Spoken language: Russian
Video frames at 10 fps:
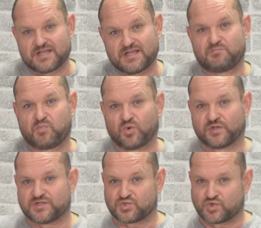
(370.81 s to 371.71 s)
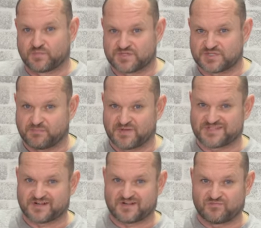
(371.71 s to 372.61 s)
и полной стоимости по
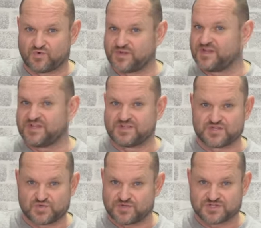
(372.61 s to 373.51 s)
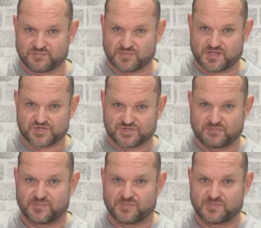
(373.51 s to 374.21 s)
страховой еще не заплачено.